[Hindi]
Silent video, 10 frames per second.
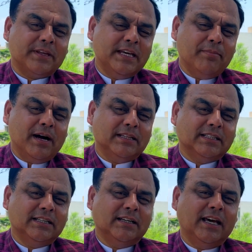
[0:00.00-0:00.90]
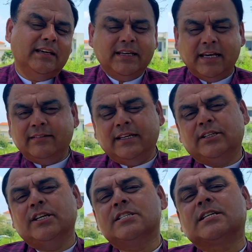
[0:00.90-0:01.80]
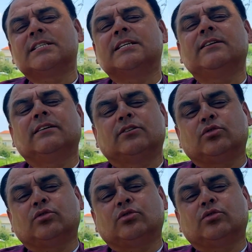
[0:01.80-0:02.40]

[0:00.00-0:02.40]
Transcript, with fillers: ये बात ये ये चीज़ किसी